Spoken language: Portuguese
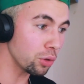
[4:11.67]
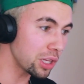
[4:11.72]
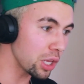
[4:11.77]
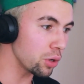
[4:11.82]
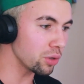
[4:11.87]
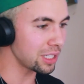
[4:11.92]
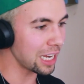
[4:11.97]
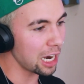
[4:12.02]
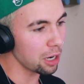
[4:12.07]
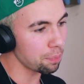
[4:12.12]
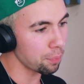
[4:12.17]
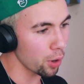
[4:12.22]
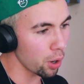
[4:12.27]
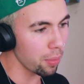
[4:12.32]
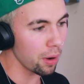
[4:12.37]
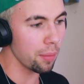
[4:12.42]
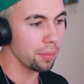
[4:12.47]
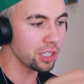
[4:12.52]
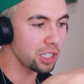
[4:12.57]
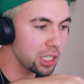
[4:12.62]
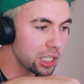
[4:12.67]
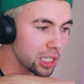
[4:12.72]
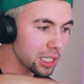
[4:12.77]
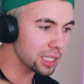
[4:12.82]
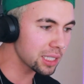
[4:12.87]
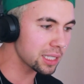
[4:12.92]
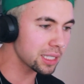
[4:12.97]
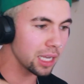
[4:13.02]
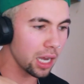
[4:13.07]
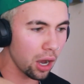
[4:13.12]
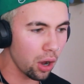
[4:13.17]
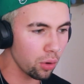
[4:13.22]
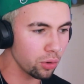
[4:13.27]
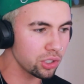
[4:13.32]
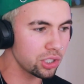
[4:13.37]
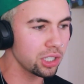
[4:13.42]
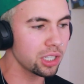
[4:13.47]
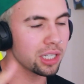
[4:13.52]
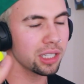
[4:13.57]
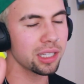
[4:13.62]
Tá que eu tenho um certo problema de
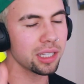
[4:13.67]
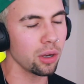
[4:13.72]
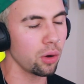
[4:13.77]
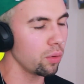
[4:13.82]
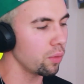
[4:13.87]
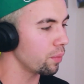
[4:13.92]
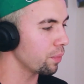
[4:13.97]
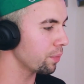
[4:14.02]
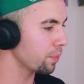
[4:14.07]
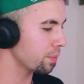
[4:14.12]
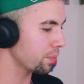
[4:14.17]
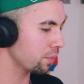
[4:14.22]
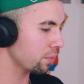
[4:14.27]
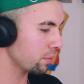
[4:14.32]
dicção. Dicção.